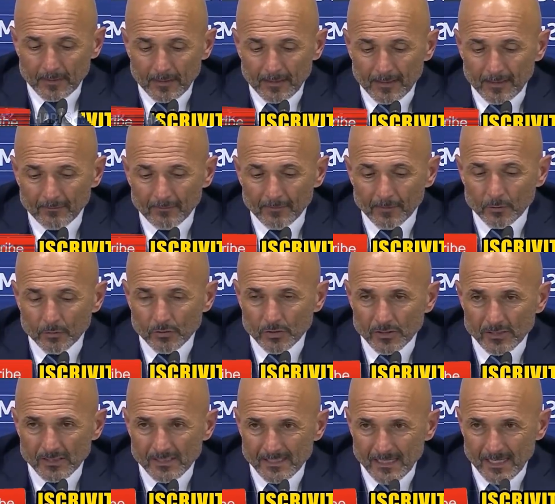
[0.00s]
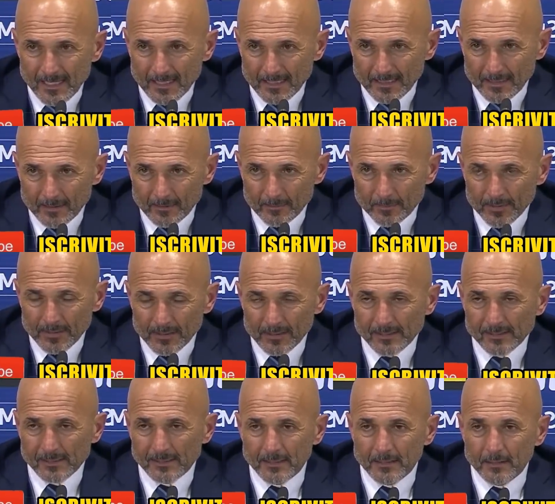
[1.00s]
a velocizzare, perché
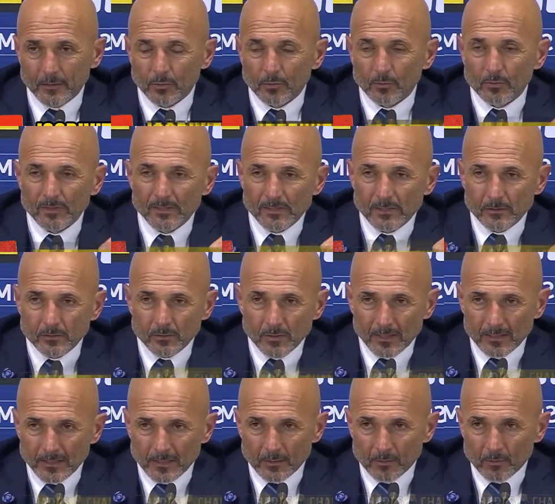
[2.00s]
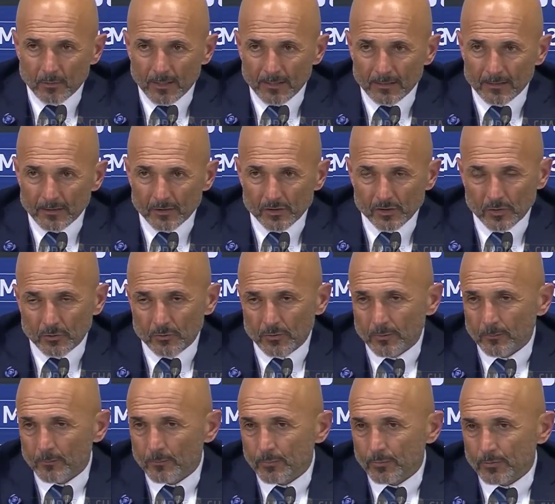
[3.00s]
se riconquisti sulla tre quarti c'è
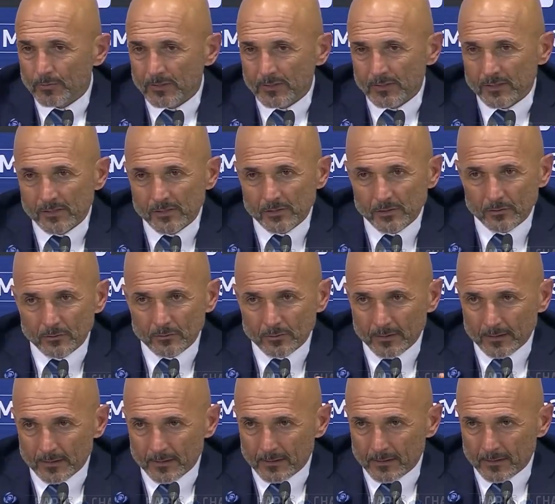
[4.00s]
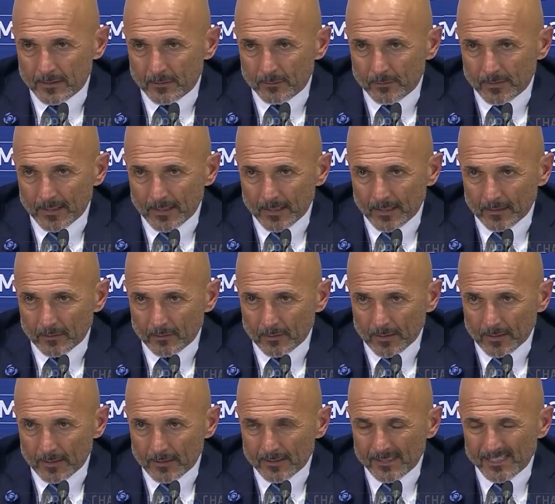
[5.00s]
un'imposizione, è una
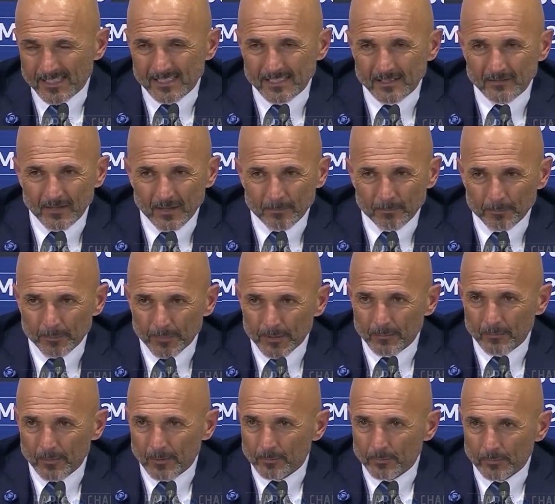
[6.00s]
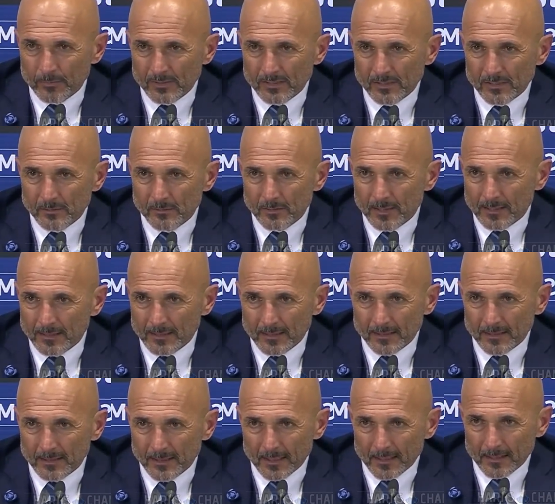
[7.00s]
regola, si va prima possibile a
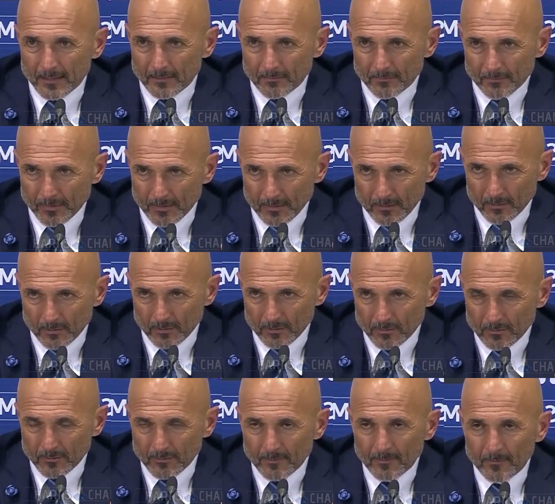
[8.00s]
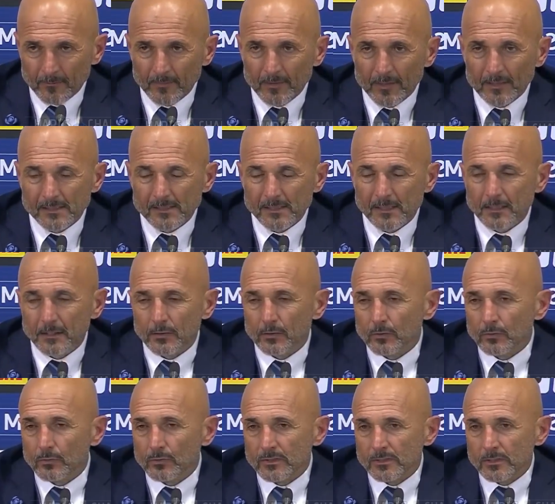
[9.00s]
tentare di far gol. Se
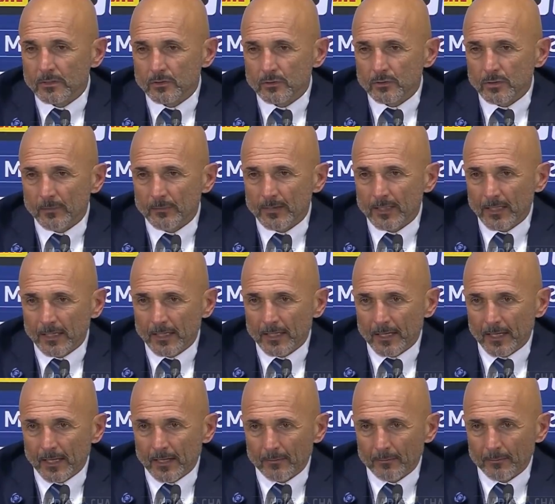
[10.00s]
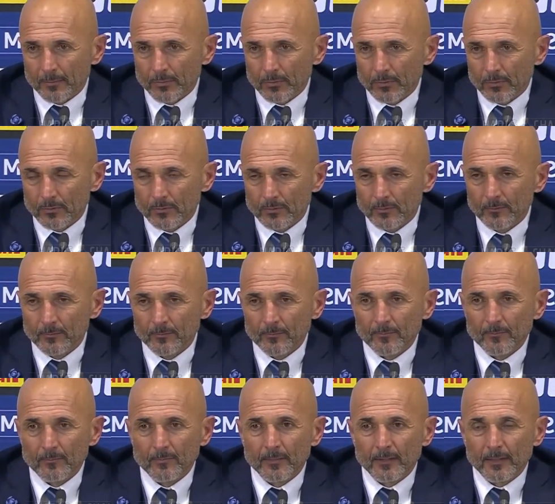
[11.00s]
riconquisti sulla metà campo,
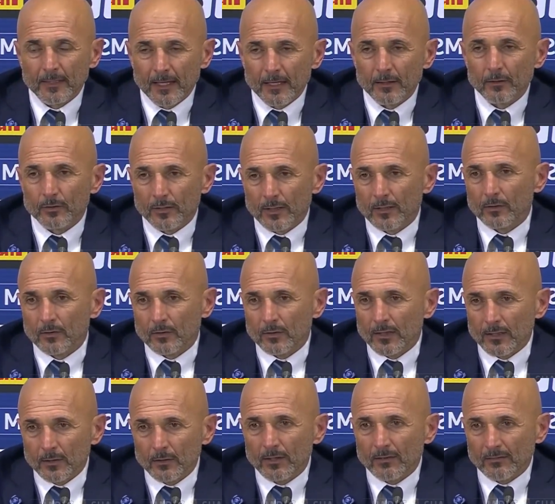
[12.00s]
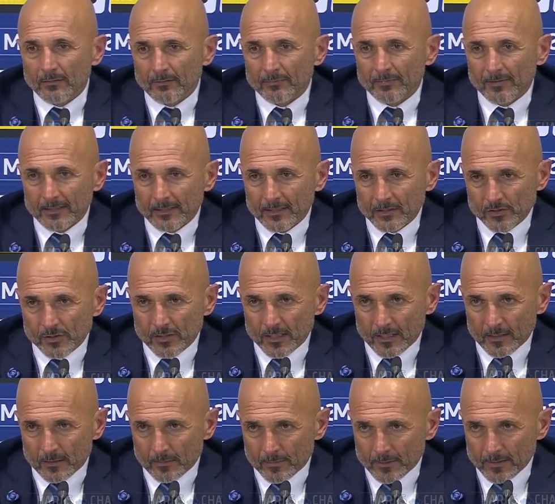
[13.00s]
allora no, allora va fatta
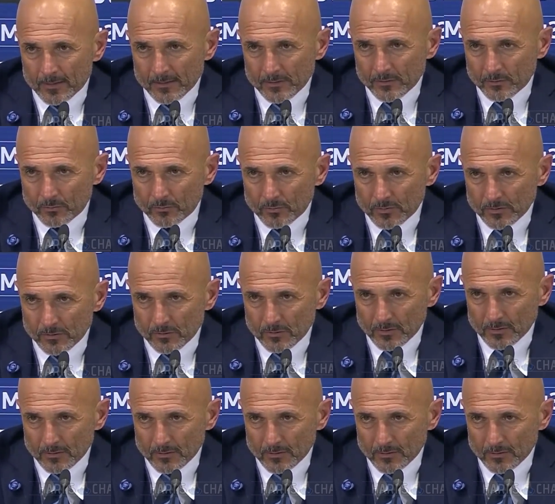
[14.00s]
girare perché sono due zone